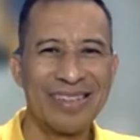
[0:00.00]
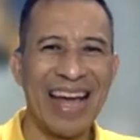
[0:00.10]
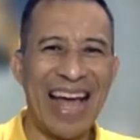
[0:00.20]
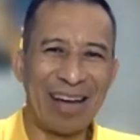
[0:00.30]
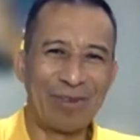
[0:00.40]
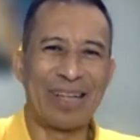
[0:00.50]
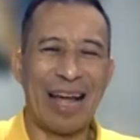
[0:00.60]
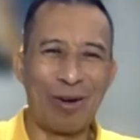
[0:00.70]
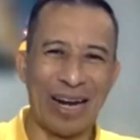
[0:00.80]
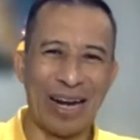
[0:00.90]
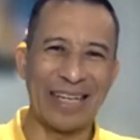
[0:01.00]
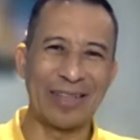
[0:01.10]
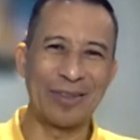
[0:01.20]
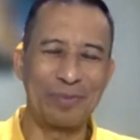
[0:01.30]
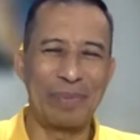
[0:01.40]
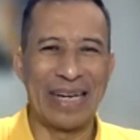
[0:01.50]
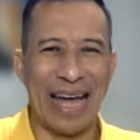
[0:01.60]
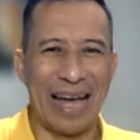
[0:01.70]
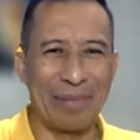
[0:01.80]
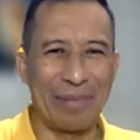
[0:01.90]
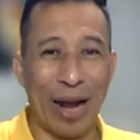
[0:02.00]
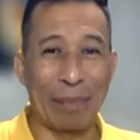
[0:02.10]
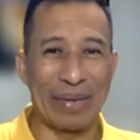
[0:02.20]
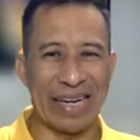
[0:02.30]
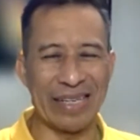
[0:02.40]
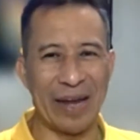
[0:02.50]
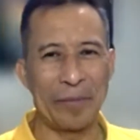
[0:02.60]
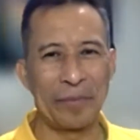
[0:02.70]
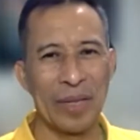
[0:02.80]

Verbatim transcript: Nah, akurat nggak akuratnya tuh beda pola pikirnya.